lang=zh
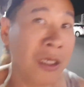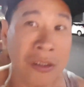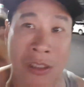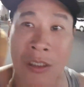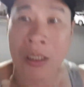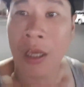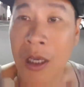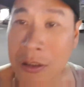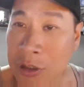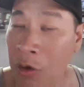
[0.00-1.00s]
这里是
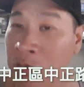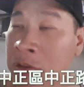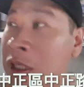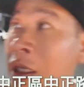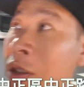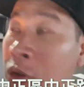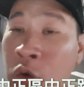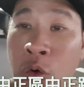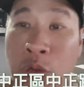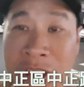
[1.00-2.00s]
中正
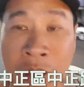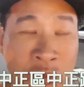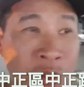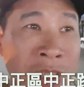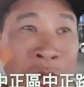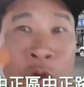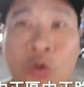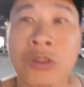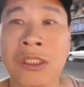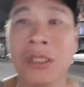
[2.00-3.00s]
路，基隆中正路
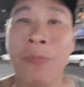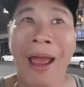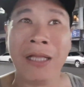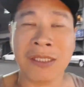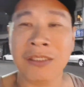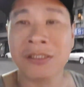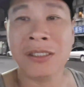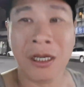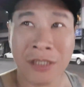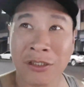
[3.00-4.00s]
437
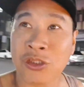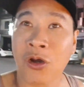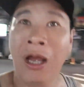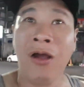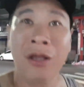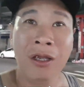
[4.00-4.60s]
号、39号。